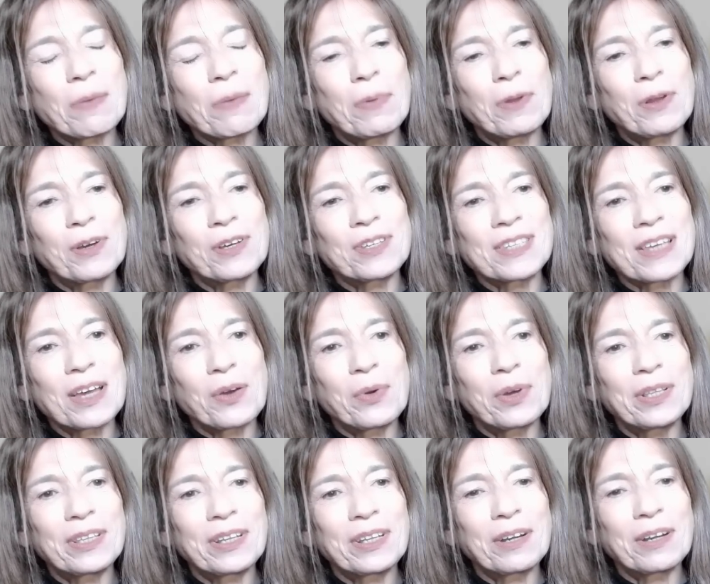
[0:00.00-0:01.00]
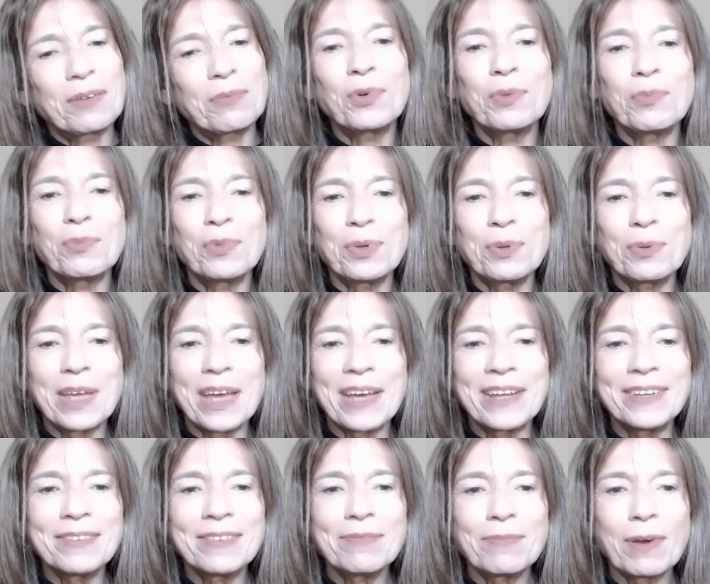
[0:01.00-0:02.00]
Espero que se encuentren muy, muy
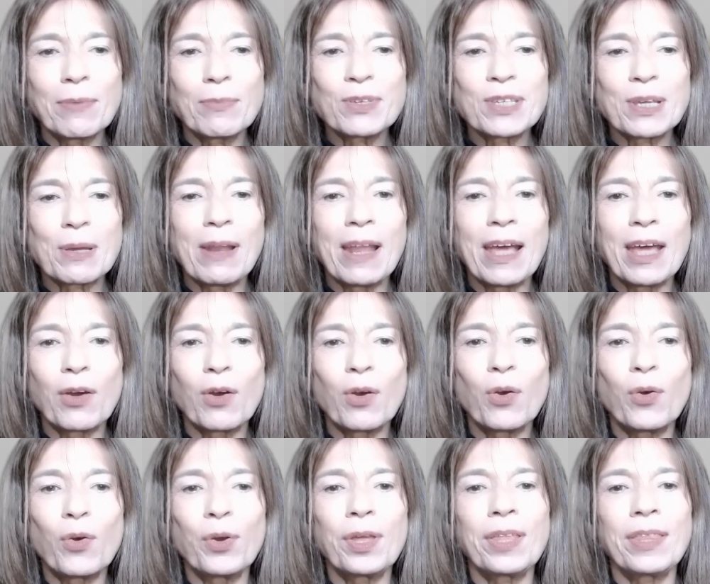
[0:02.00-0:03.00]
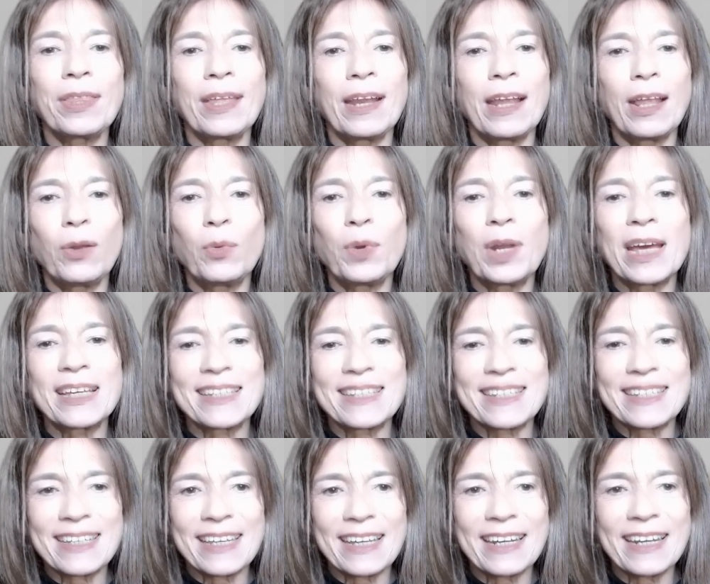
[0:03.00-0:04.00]
bien. Vamos a hablar hoy de la luna
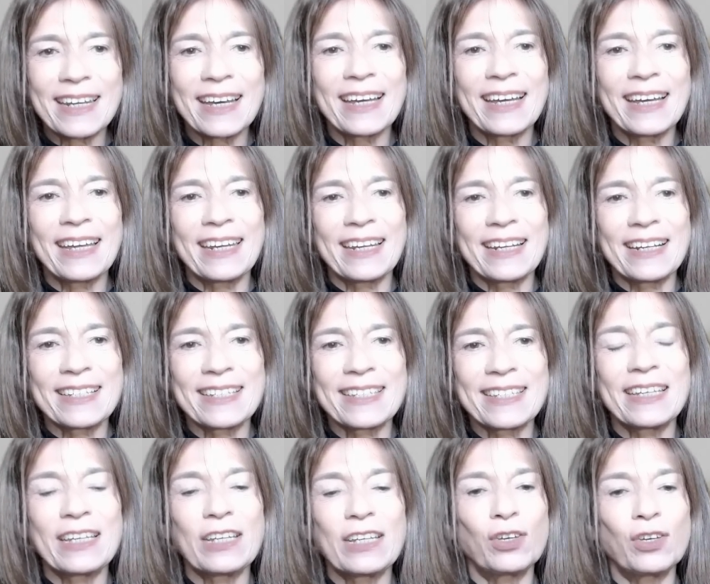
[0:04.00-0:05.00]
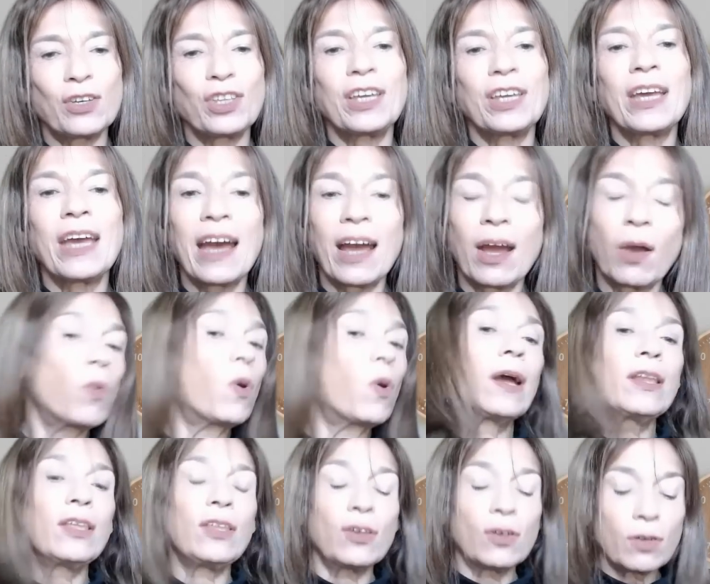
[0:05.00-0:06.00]
llena en el signo de
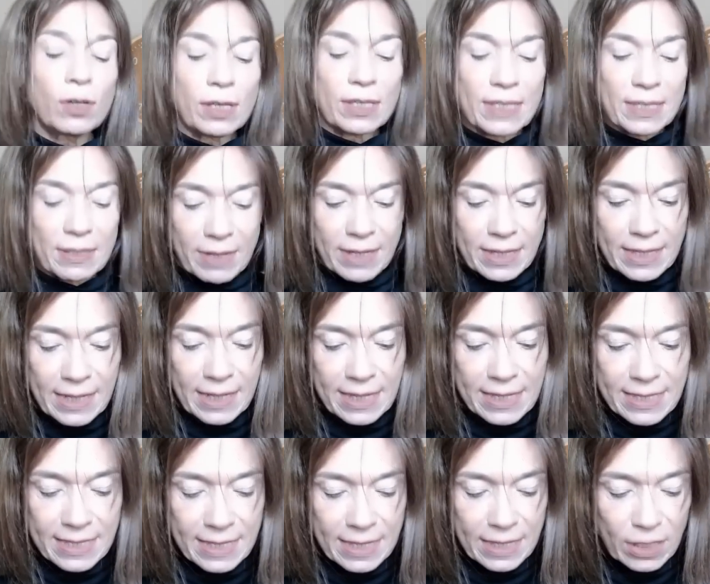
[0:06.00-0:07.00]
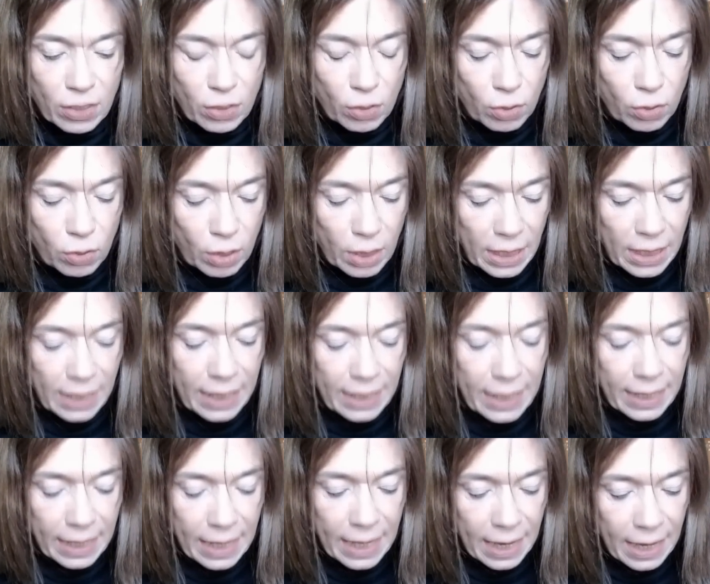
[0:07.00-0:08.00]
Acuario que se va a estar haciendo el
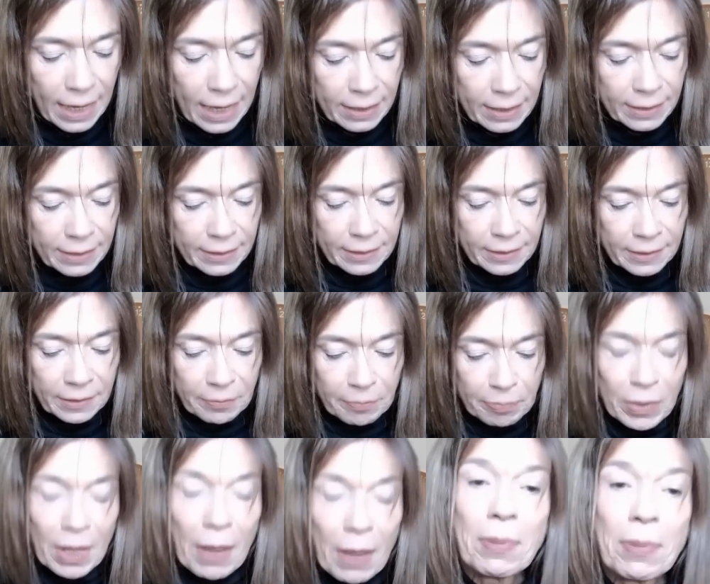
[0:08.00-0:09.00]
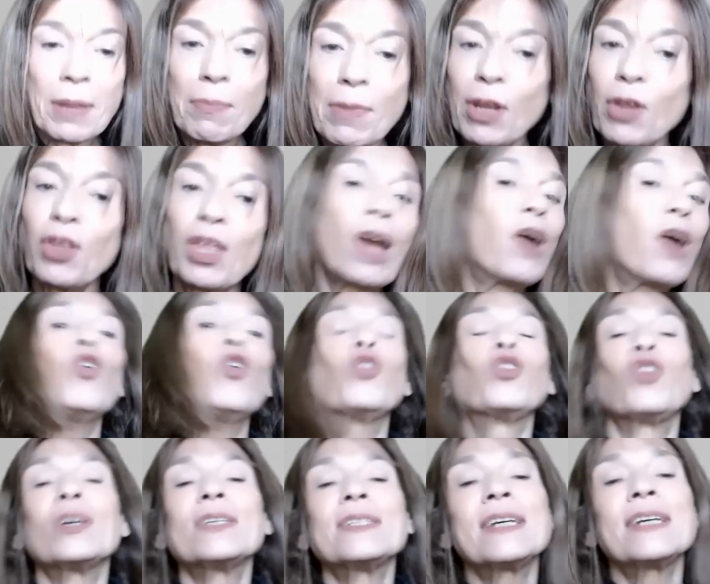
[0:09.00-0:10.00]
día primero de
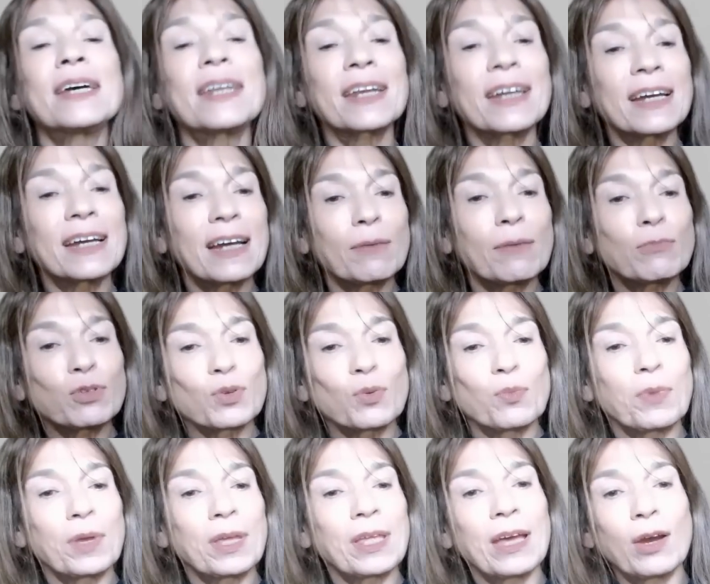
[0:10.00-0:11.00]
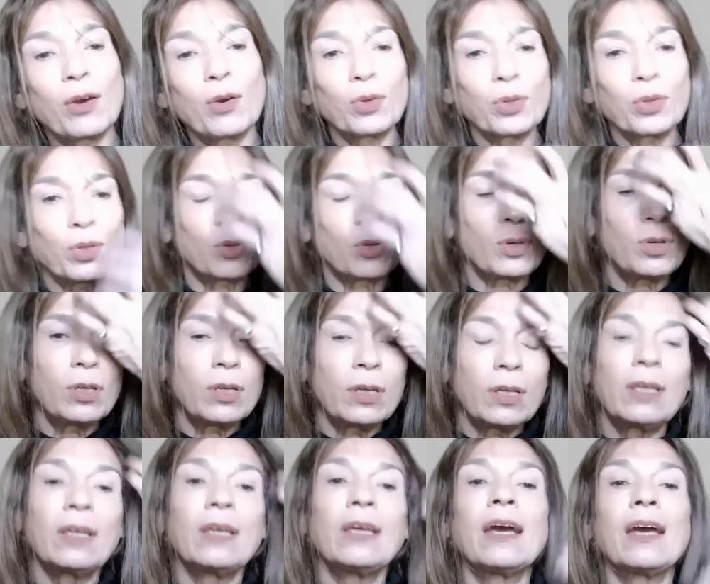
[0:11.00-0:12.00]
agosto. Así que arrancamos un mes de agosto
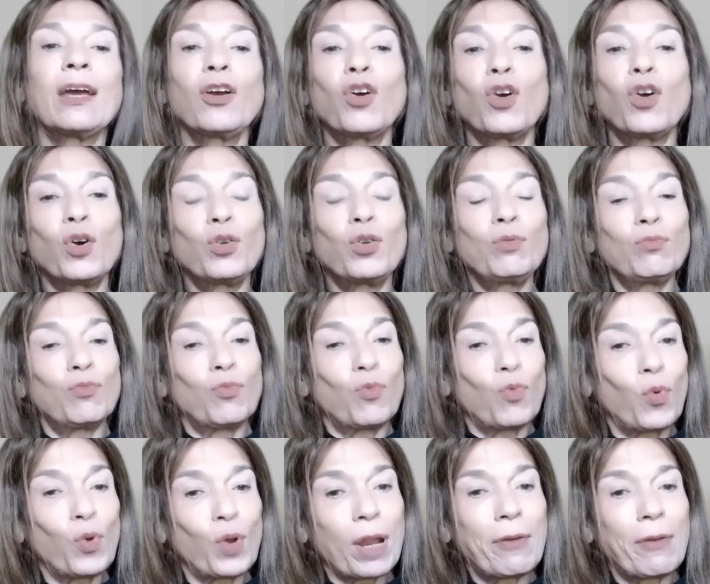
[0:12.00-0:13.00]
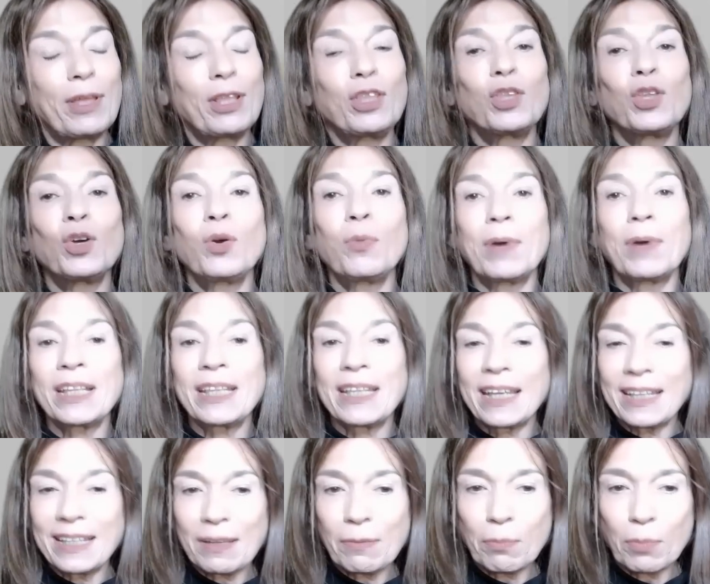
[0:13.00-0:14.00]
con un evento
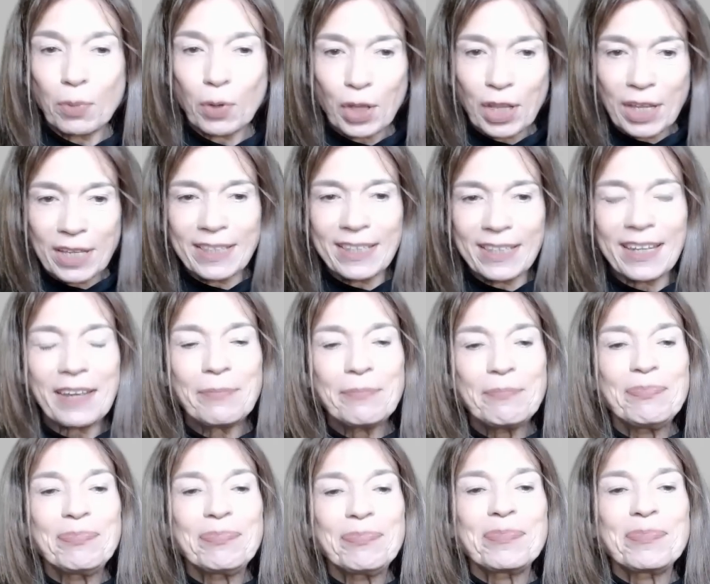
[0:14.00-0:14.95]
bastante importante.